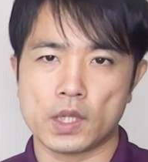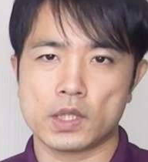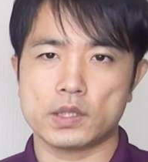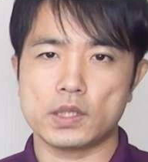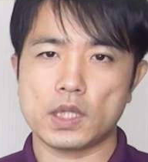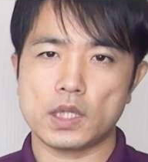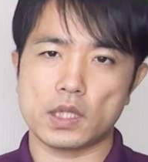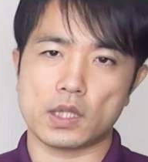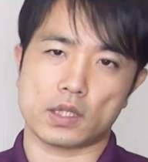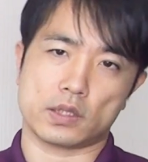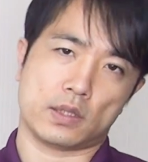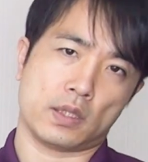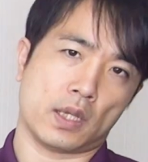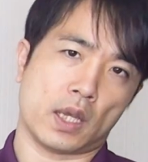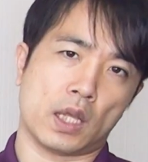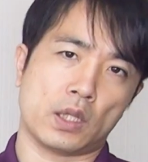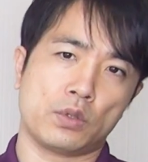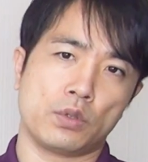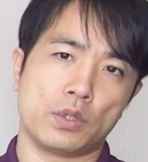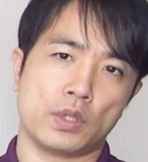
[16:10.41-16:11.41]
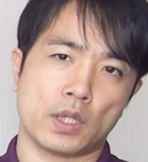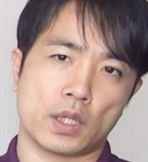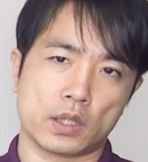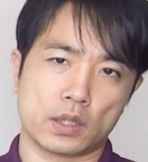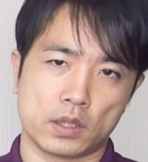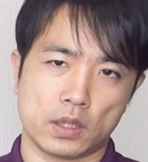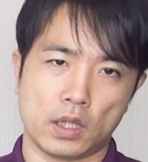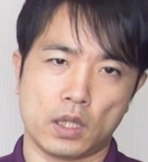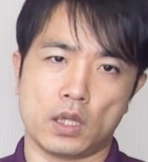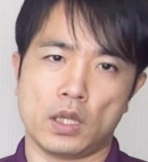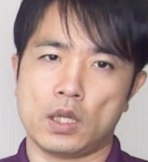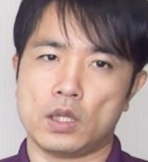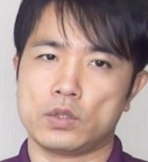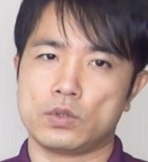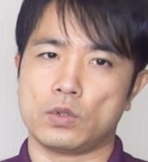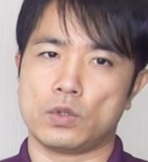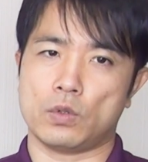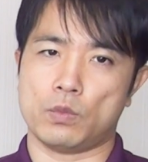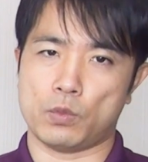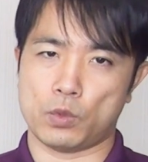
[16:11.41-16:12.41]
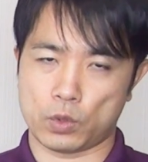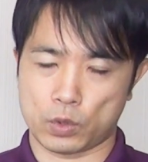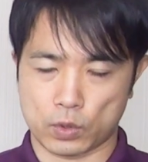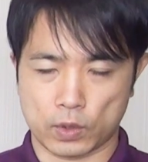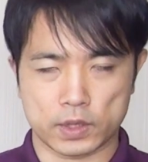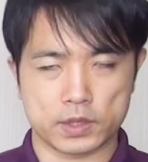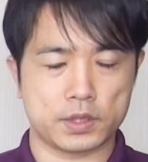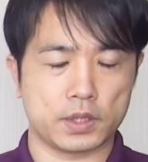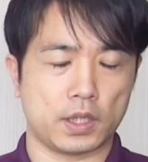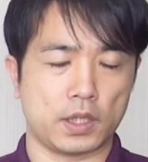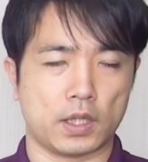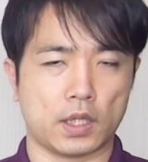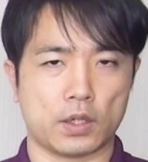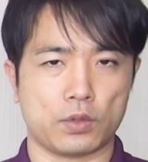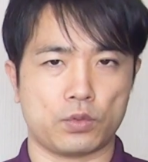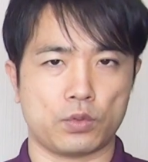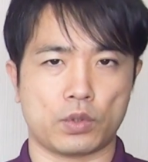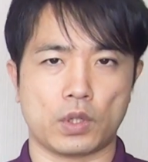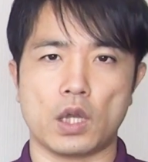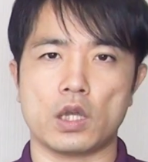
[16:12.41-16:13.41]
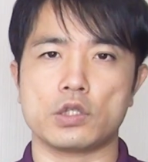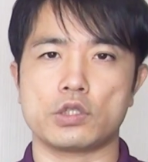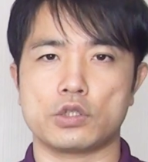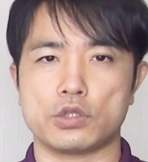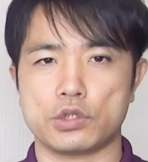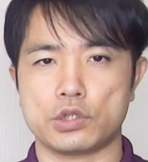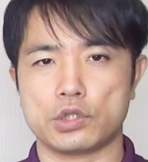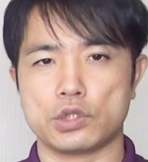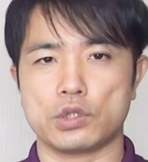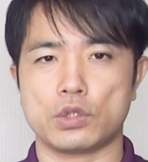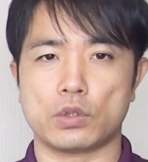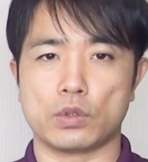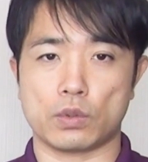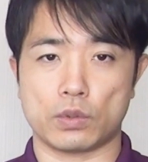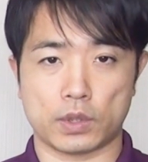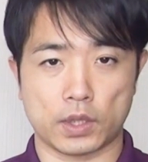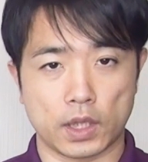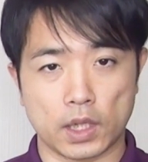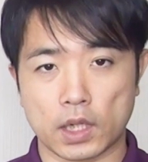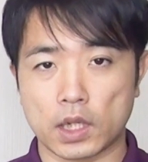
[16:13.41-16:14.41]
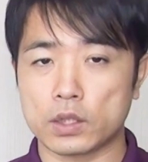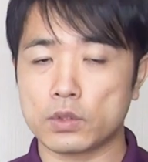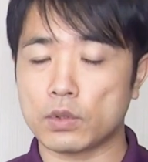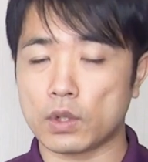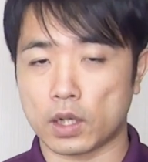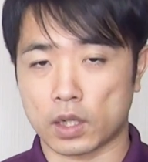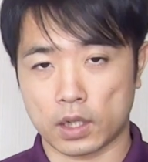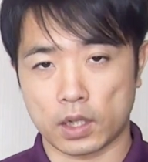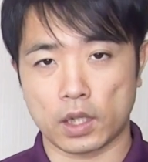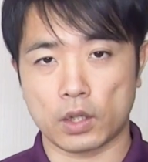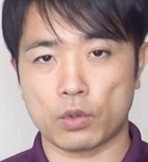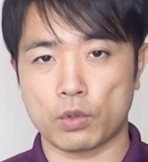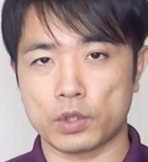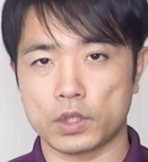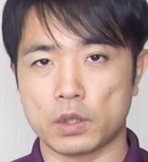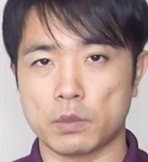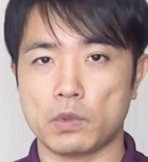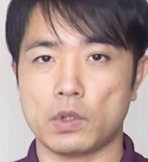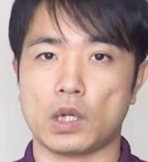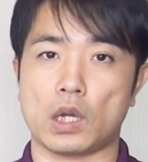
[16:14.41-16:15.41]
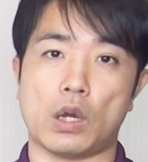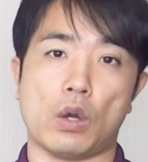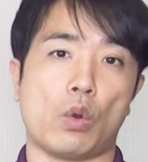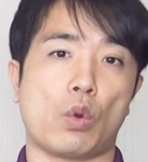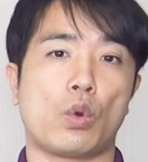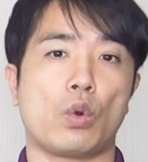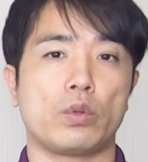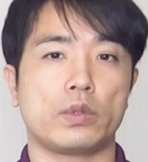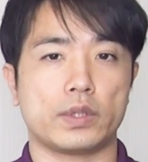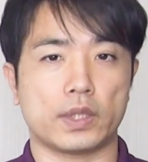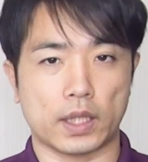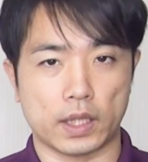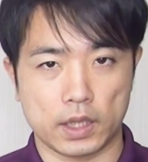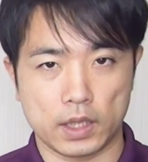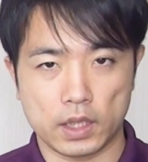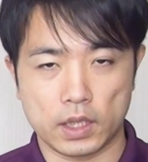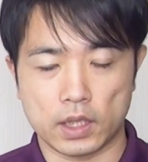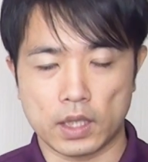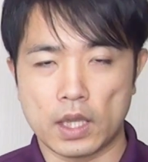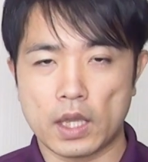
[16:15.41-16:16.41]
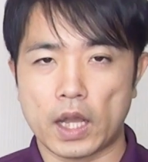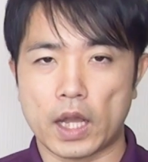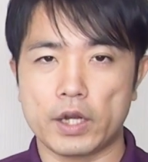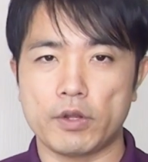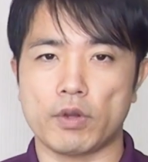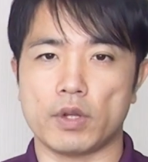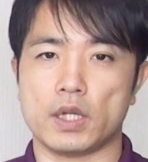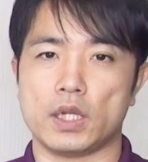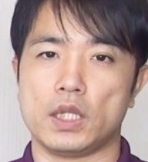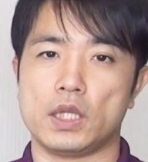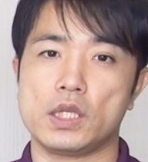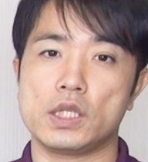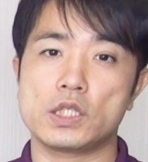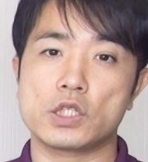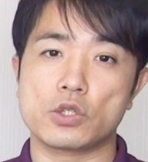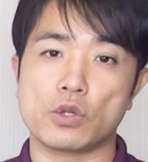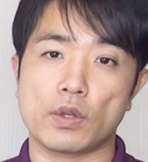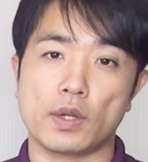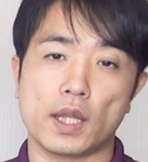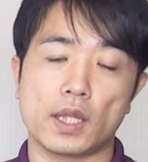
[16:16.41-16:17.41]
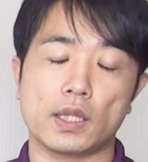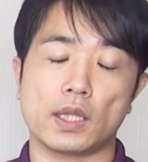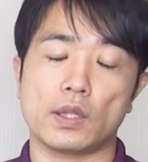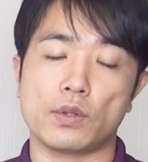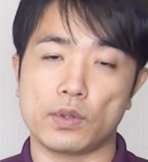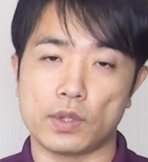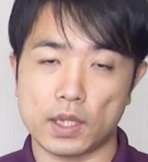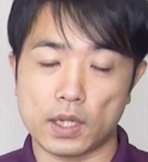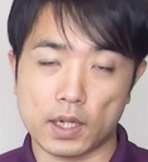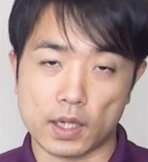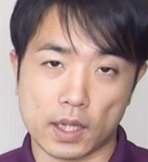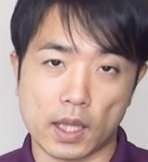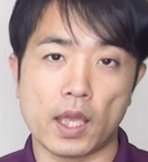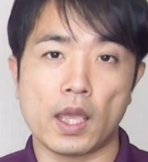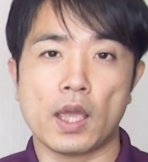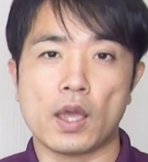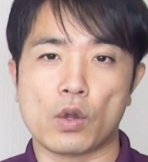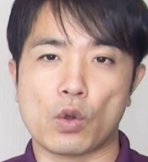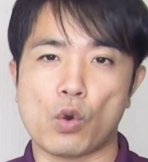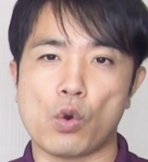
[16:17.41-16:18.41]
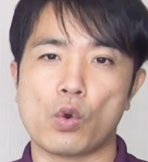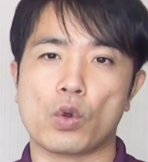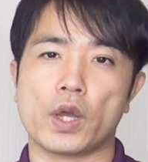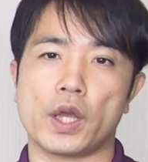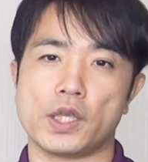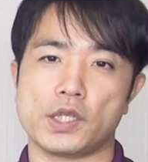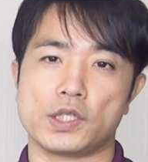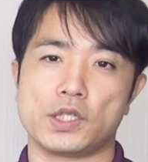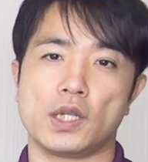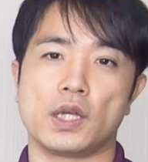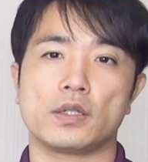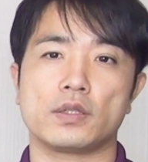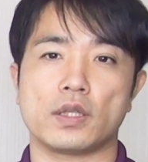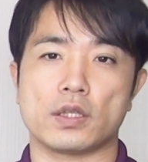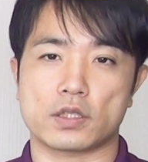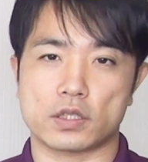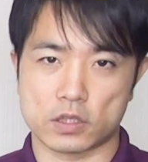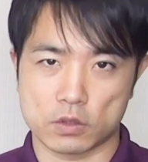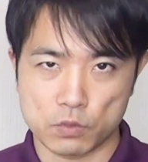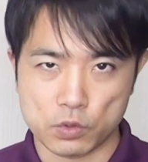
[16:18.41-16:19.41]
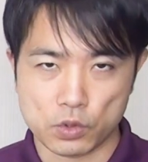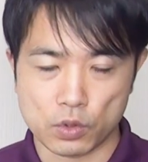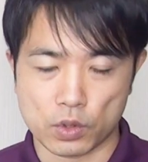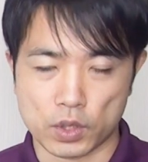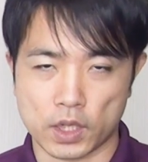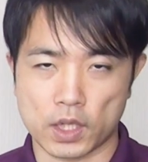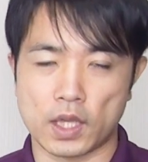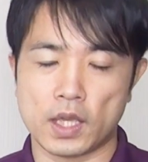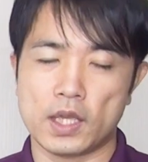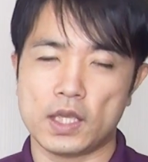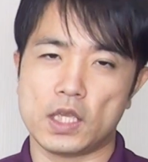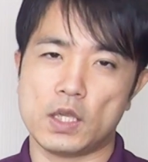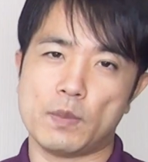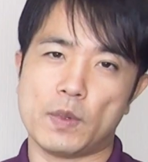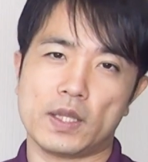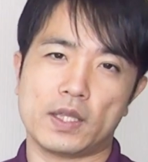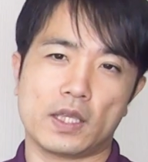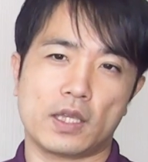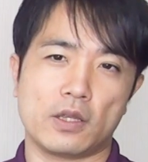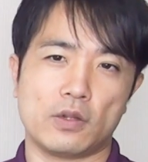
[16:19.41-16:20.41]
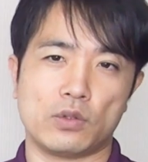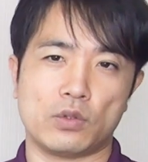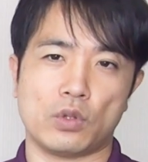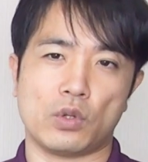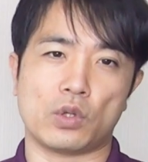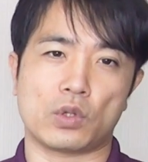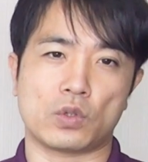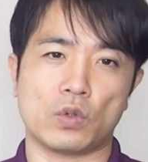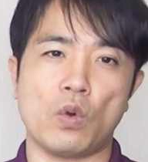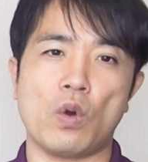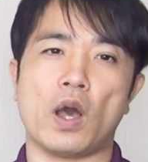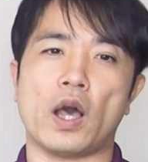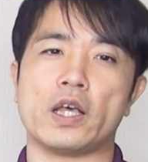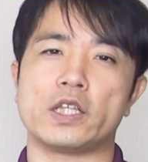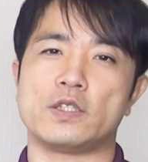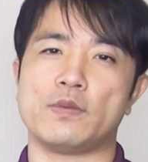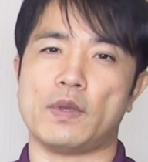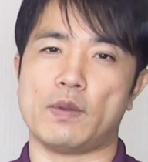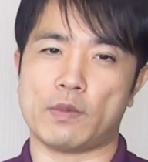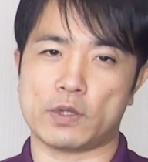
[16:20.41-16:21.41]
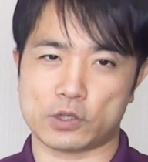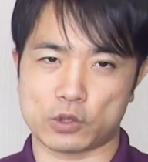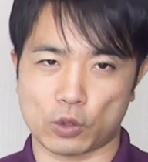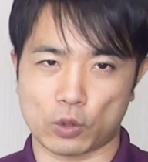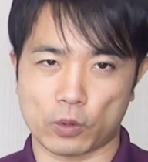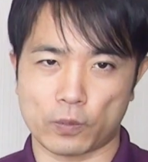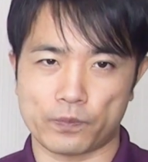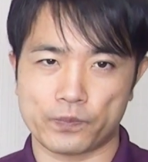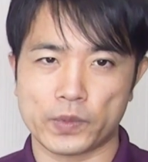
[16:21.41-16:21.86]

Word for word: ぜひですね、後になってその物忘れであるとか集中力の低下とかがね、こういったものが起こったり、あるいは認知症になった時にね、後悔しなくて済むように今できる努力を始めましょう。